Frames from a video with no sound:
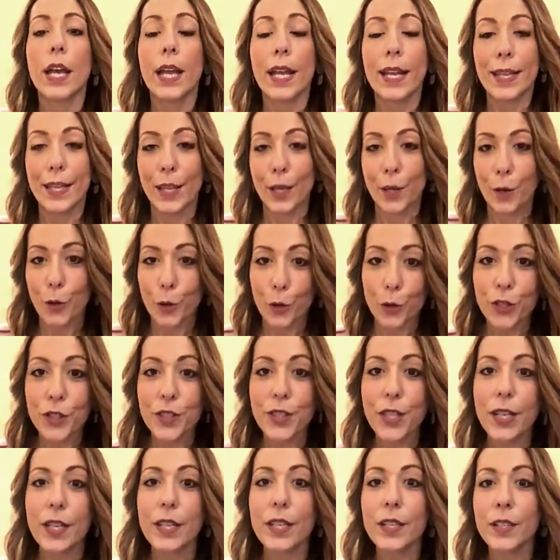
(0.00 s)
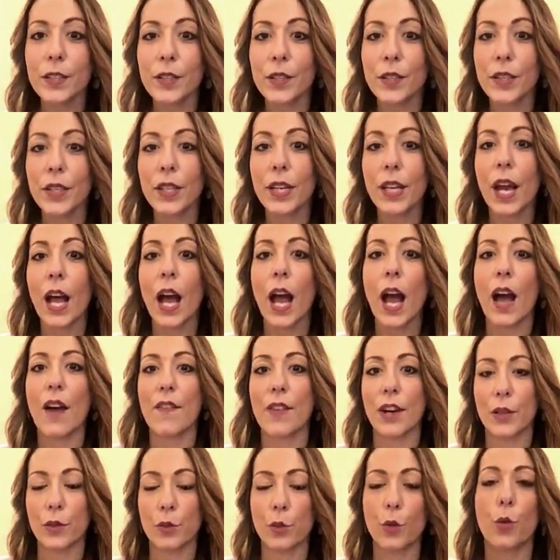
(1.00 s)
Gli incontri
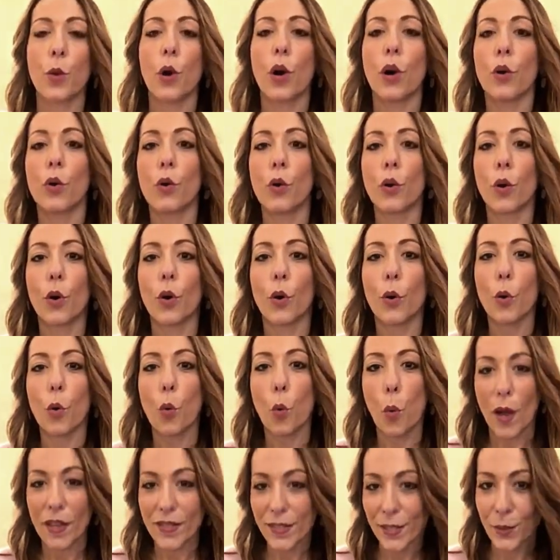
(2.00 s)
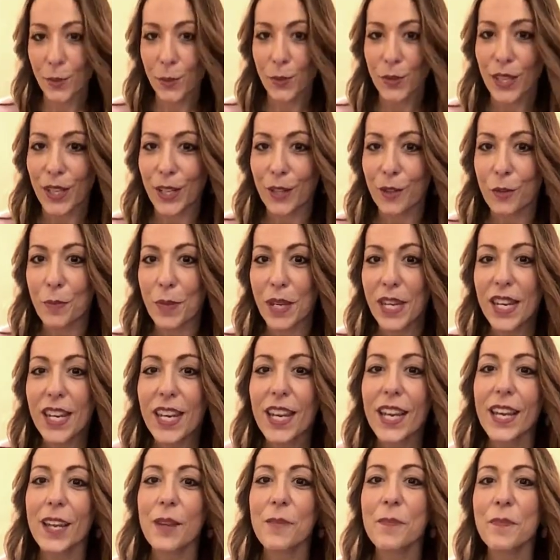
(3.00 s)
avranno luogo quasi tutte le
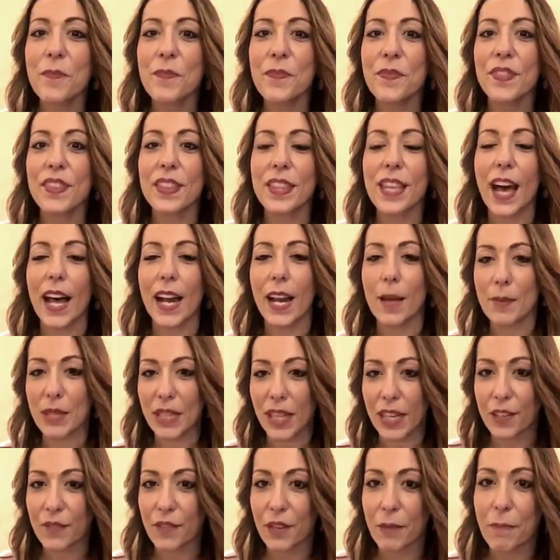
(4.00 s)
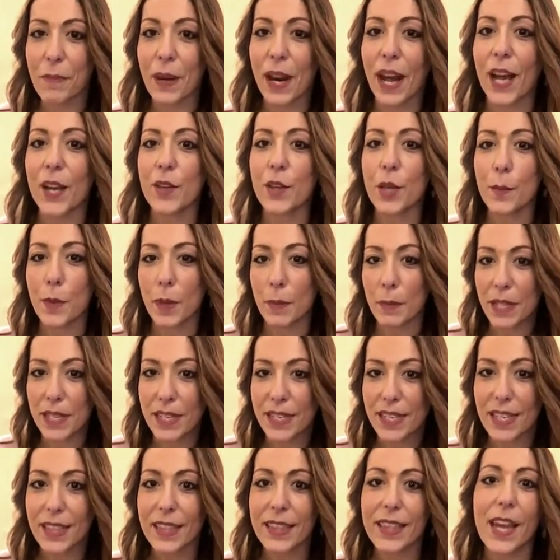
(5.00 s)
domeniche, dalla metà di febbraio ai primi di
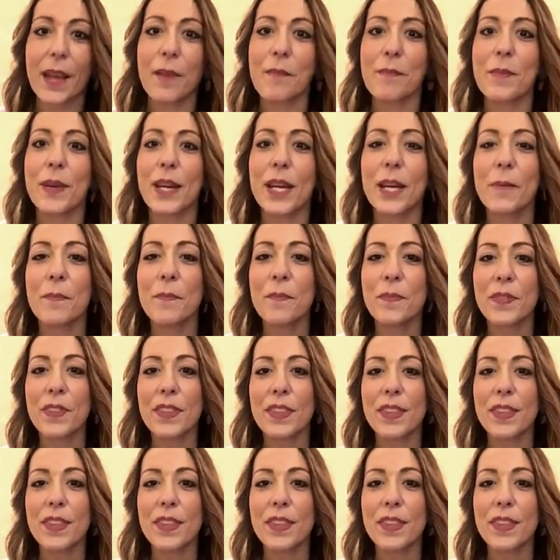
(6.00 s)
settembre,